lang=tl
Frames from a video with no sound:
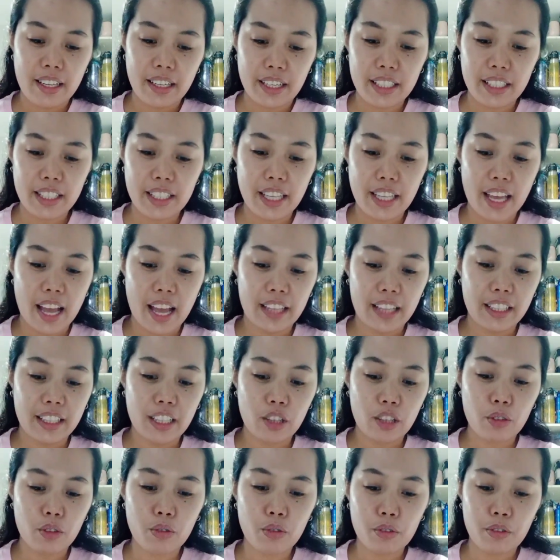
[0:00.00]
Kasi
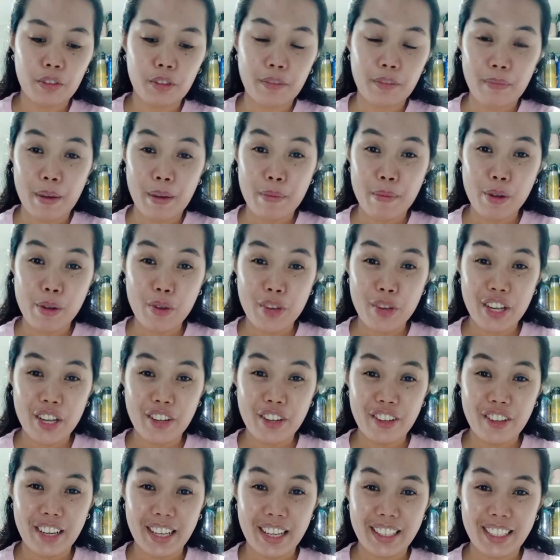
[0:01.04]
atin tong, babaguhin
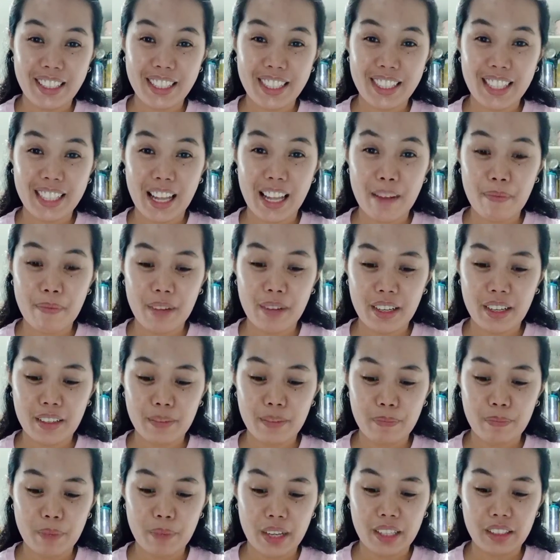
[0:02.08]
ko ang ating style pag,
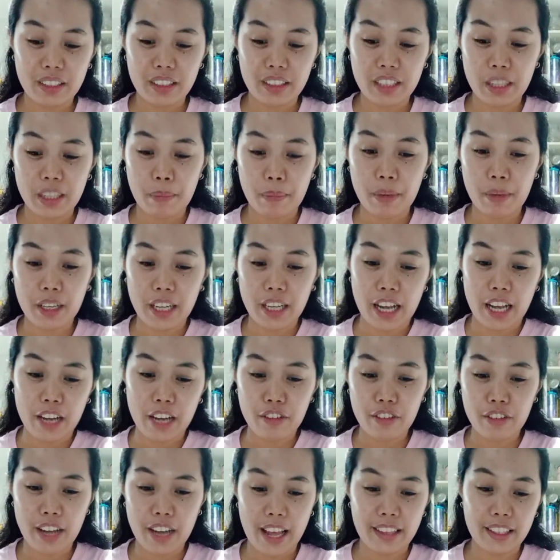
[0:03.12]
pag, sa
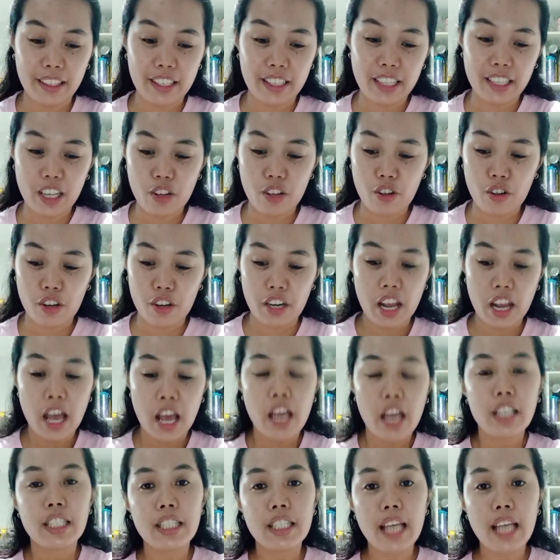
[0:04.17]
pag-ano natin ngayon,
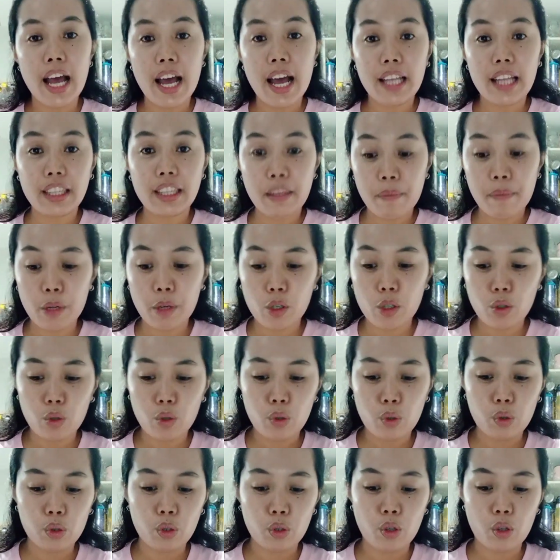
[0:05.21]
sa ating
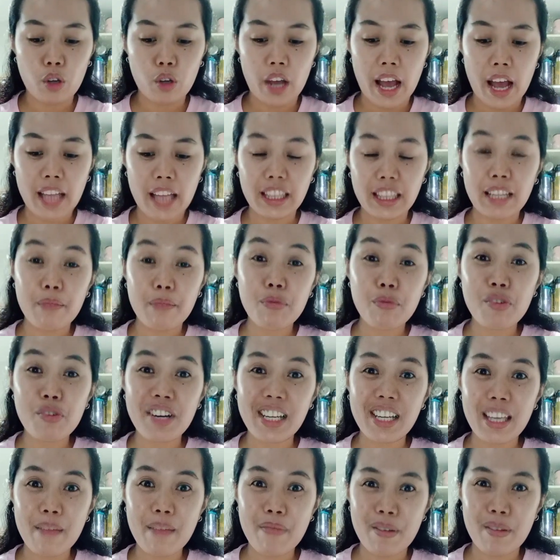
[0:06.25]
pagluluto, atin
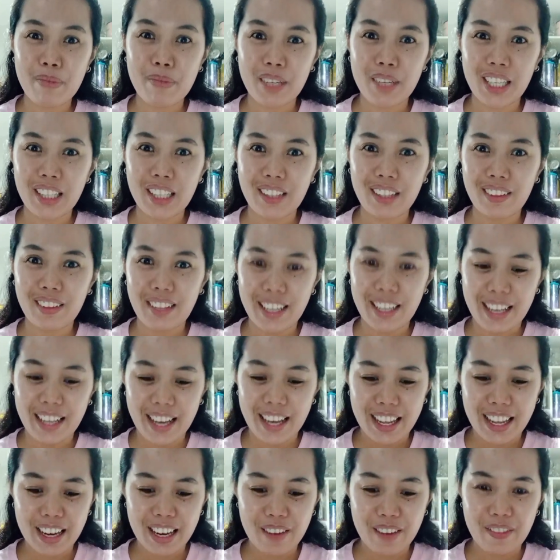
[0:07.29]
munang ipiprito
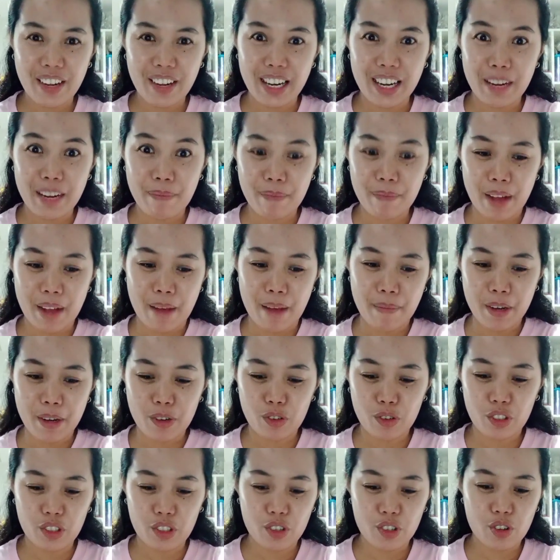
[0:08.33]
kagaya ng mga
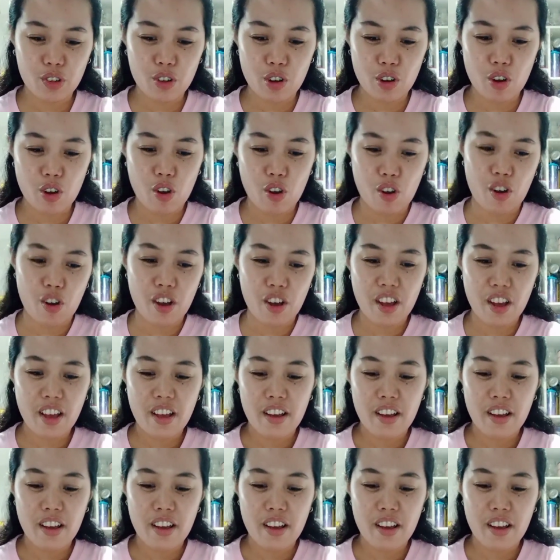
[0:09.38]
napapanood ko.